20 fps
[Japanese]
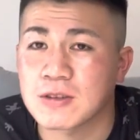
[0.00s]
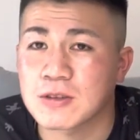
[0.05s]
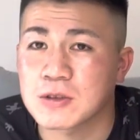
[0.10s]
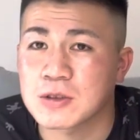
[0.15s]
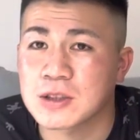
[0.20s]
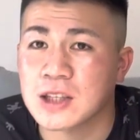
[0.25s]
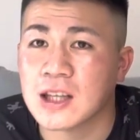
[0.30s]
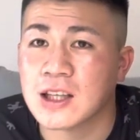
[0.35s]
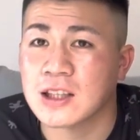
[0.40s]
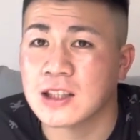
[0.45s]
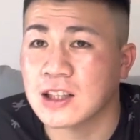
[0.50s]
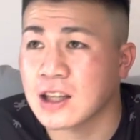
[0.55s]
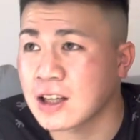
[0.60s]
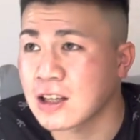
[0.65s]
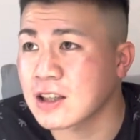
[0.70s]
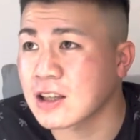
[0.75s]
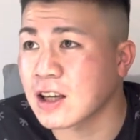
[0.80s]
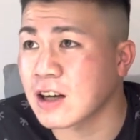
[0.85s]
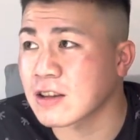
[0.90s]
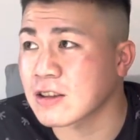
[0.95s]
ふざけた
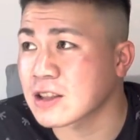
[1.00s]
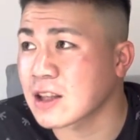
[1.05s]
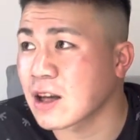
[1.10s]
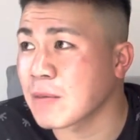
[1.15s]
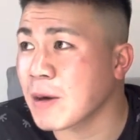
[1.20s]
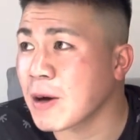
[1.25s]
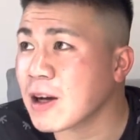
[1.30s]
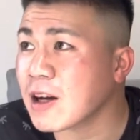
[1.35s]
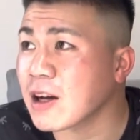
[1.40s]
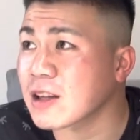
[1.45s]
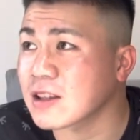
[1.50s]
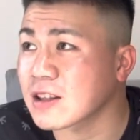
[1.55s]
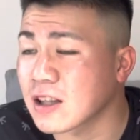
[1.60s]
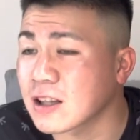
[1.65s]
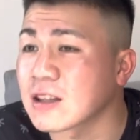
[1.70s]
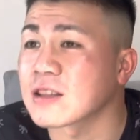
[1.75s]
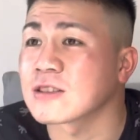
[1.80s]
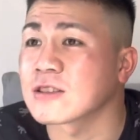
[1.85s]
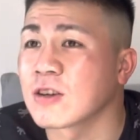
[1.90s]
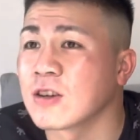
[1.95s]
ね、キャラクターばっかやったん
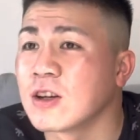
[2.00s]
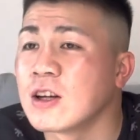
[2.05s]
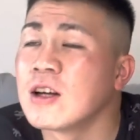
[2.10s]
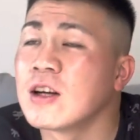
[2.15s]
ですよ。